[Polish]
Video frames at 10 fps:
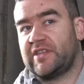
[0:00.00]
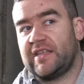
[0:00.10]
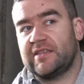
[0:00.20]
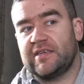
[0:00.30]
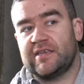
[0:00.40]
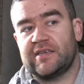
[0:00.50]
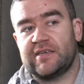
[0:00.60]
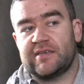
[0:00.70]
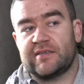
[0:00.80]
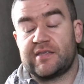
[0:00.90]
Wtedy
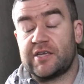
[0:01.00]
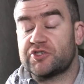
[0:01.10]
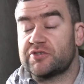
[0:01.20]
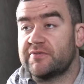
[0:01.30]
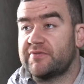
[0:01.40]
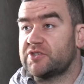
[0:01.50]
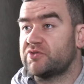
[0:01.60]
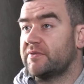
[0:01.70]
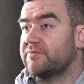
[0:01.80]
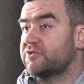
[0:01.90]
też
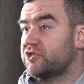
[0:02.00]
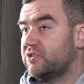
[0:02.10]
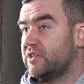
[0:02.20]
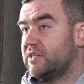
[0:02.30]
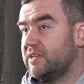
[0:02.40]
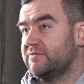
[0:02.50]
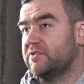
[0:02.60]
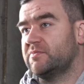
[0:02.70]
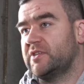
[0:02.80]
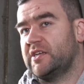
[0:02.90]
weszłem w trzodę
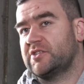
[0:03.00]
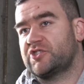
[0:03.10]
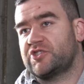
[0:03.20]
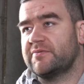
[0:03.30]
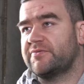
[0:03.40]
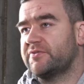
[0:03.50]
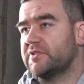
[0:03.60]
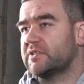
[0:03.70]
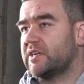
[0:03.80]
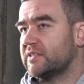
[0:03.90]
chlewną, lecz
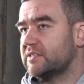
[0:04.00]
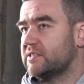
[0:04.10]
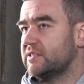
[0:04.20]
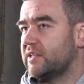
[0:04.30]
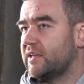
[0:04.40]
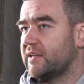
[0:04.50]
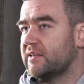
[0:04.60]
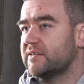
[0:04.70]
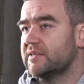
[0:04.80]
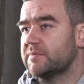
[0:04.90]
w
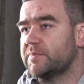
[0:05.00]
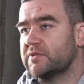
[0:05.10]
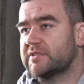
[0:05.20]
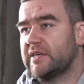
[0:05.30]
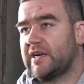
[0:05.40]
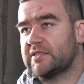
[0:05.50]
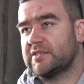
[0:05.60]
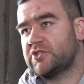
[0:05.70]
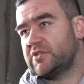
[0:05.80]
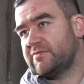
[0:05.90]
tradycyjne polskie
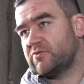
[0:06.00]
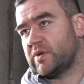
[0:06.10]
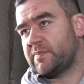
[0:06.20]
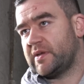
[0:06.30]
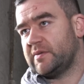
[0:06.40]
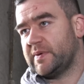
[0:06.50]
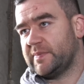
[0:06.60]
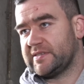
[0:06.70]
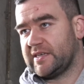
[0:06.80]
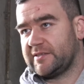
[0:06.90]
rasy, czyli WBP i PBZ.